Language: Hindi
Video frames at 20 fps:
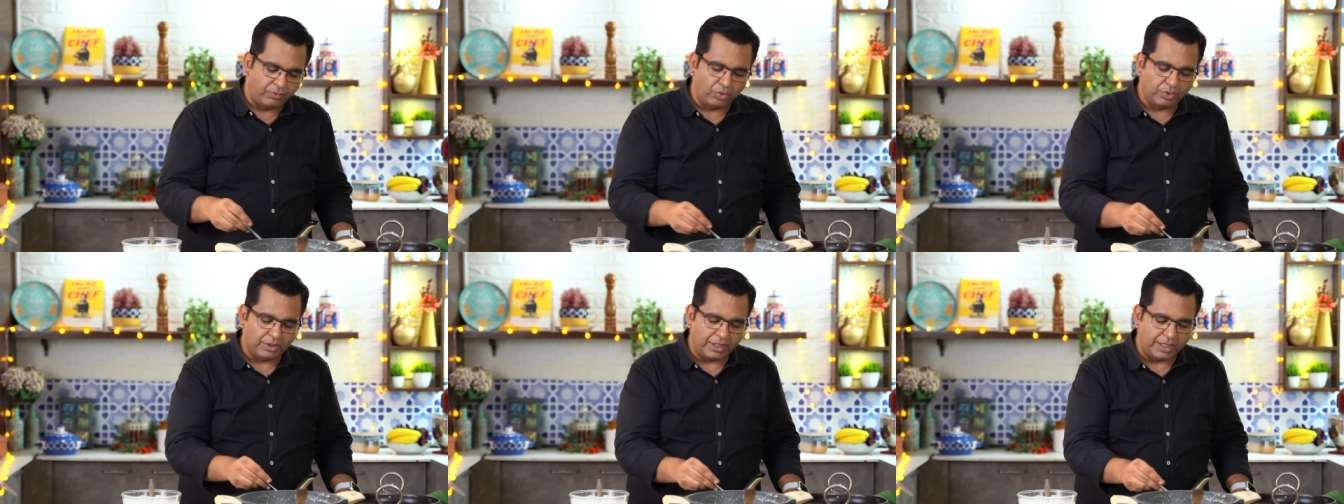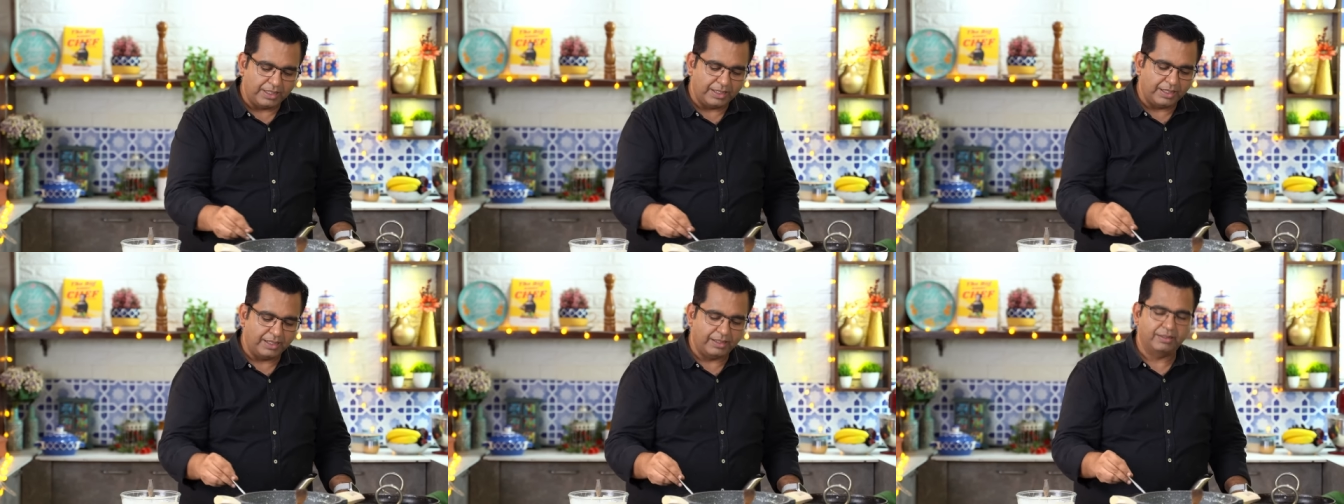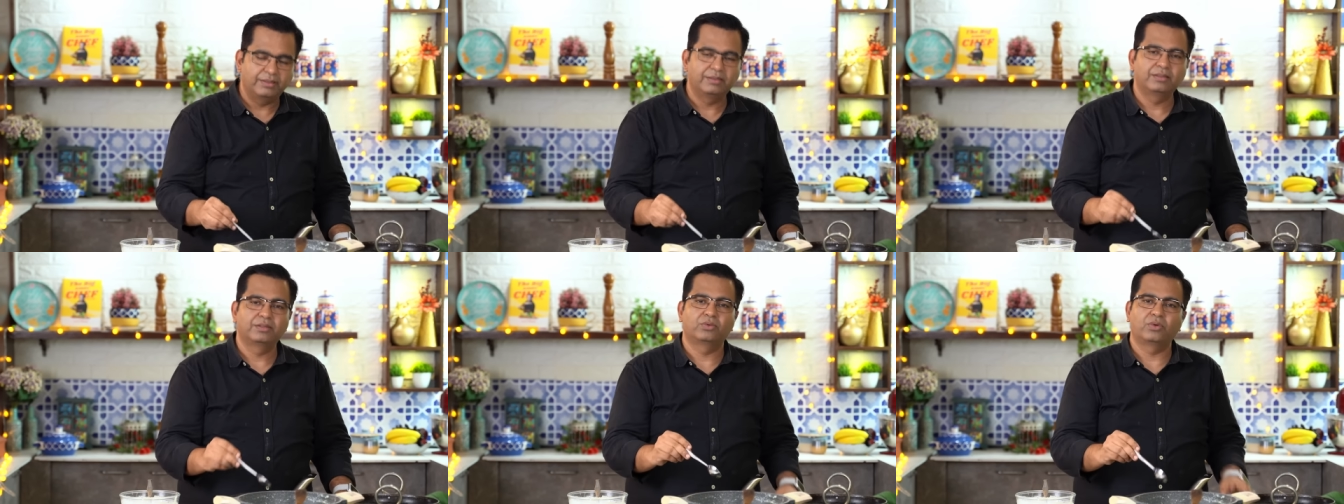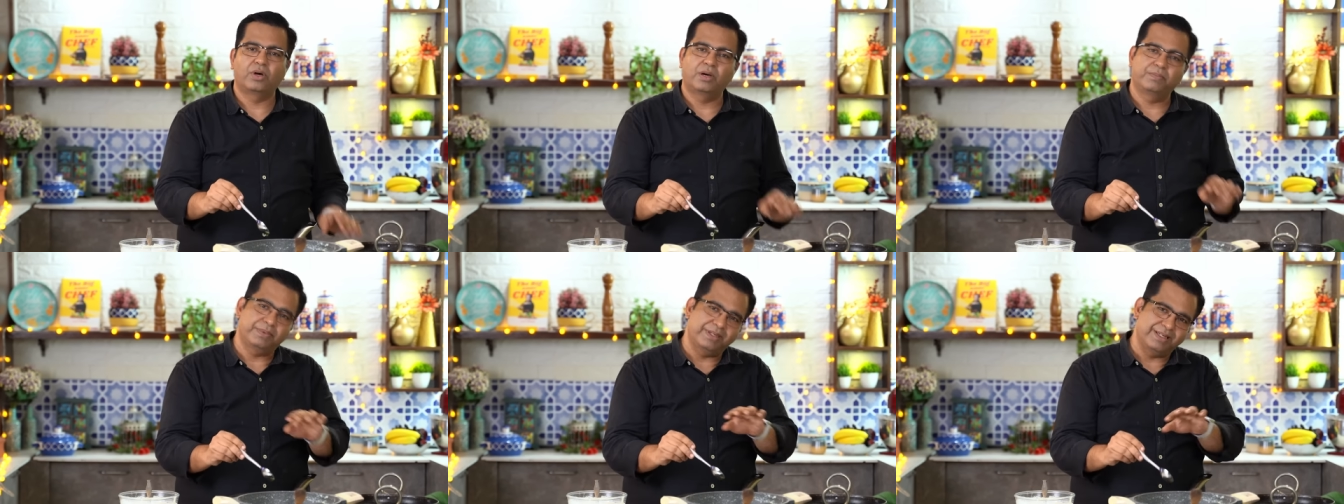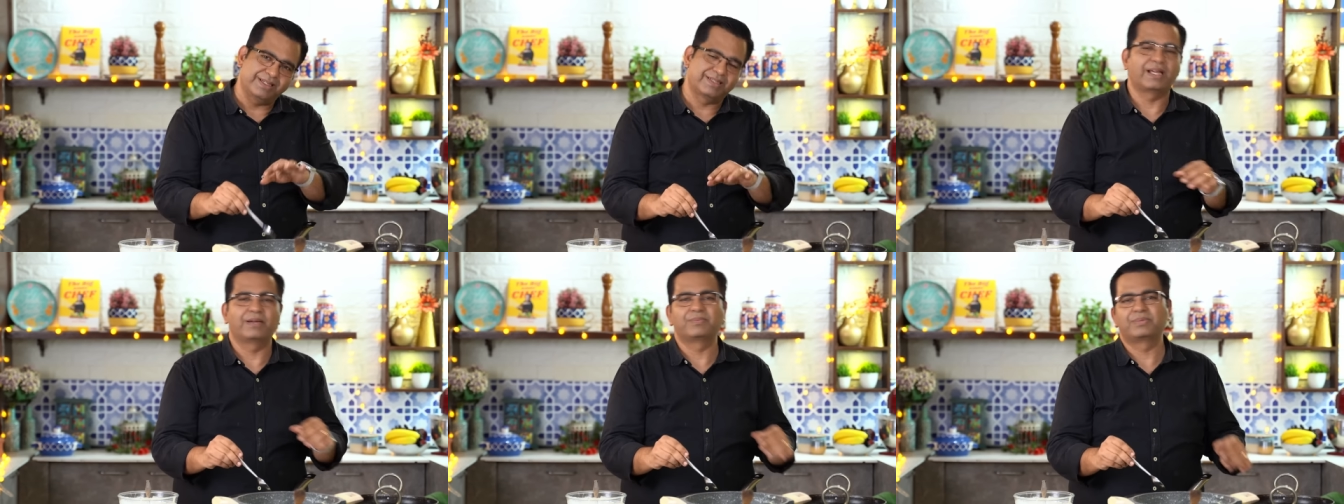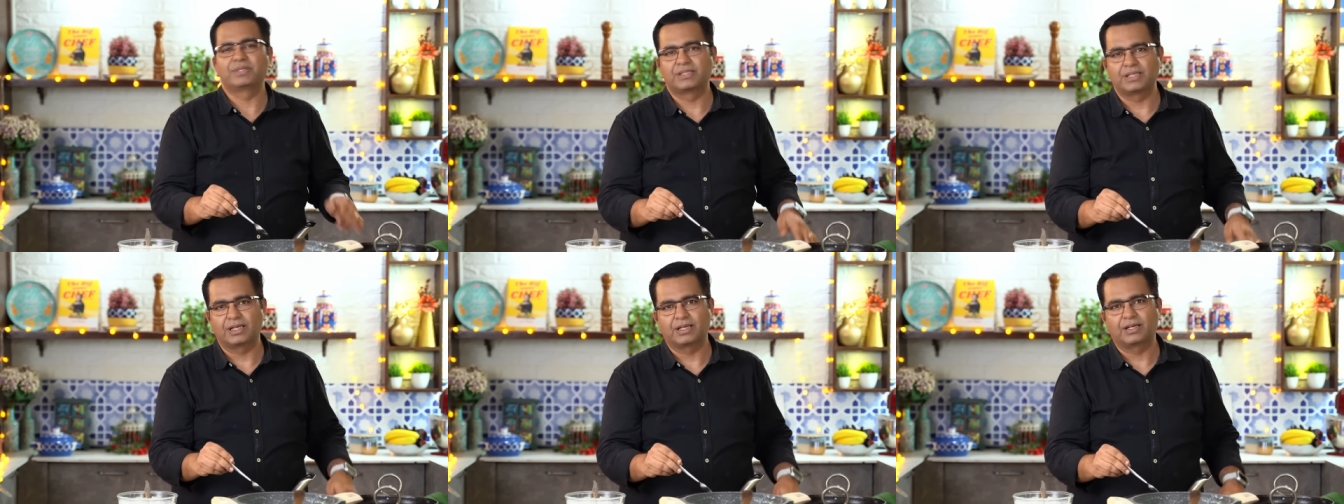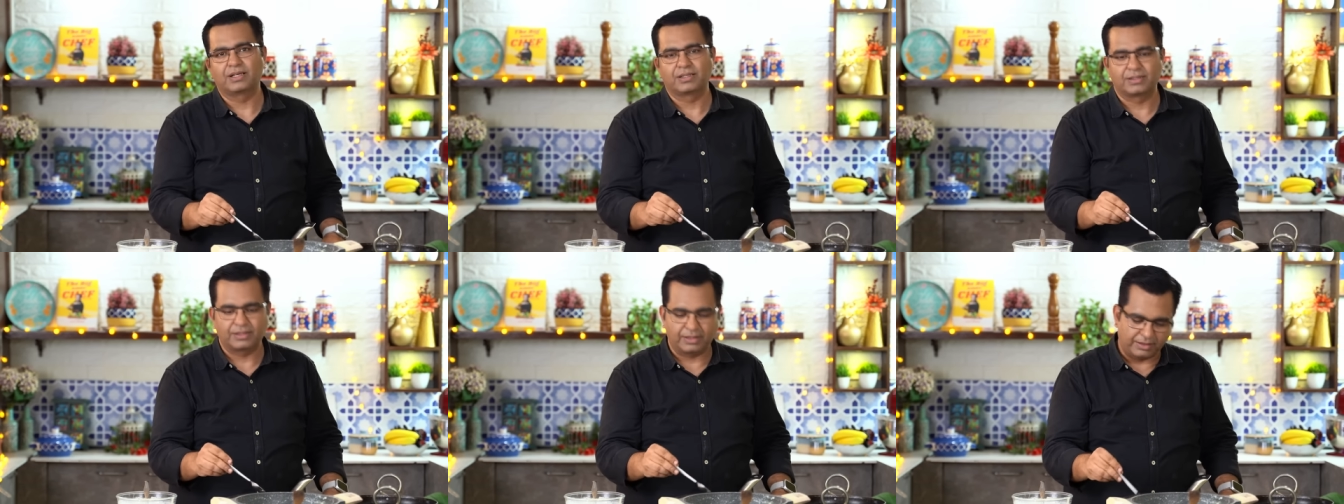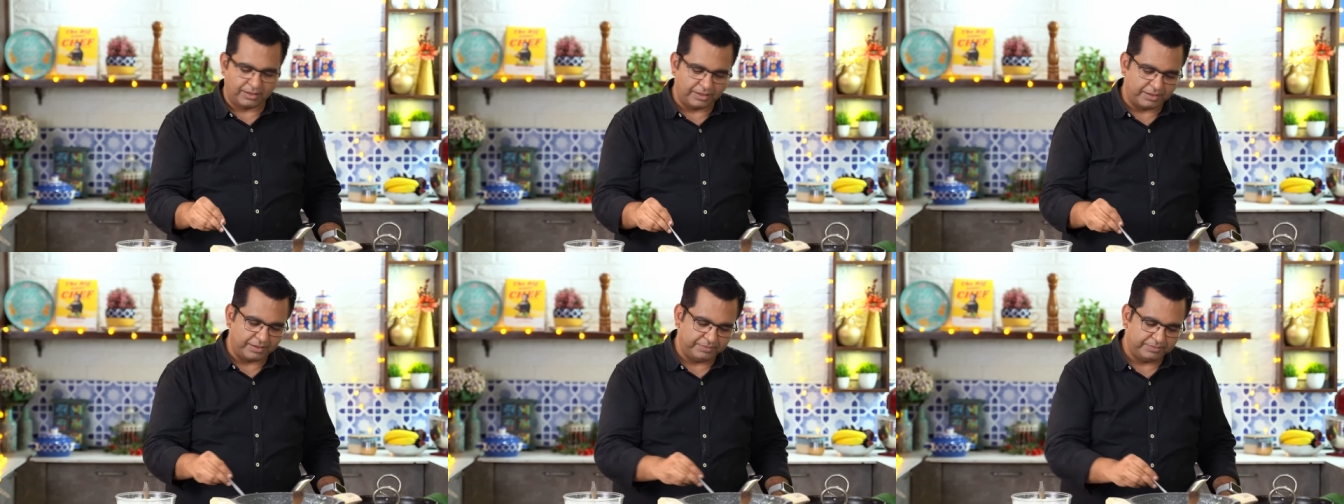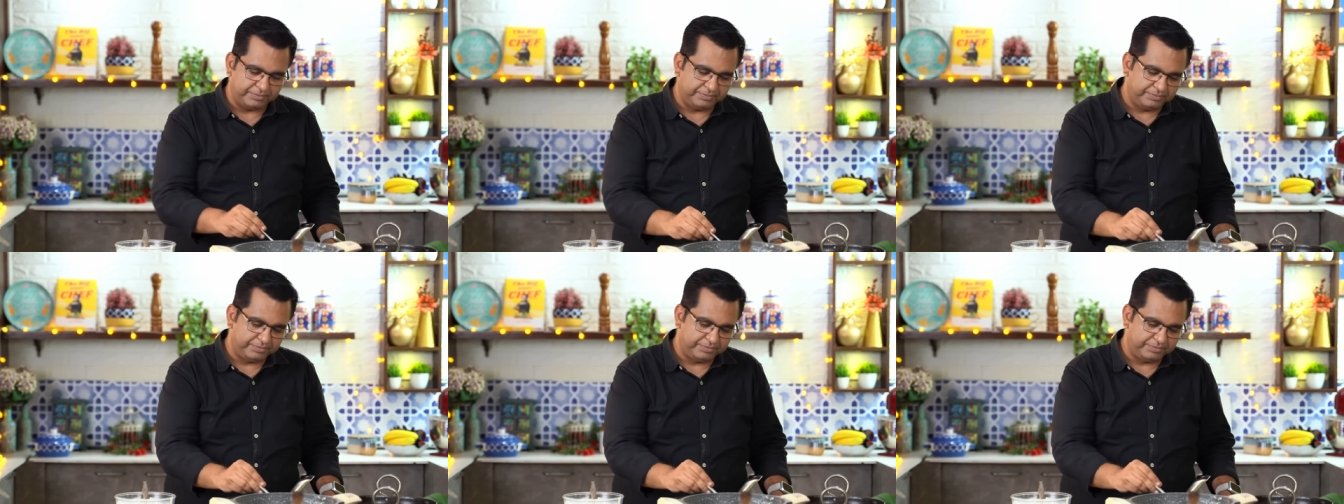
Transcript: वो नहीं है तो आप इस टाइप से चेक कर सकते हैं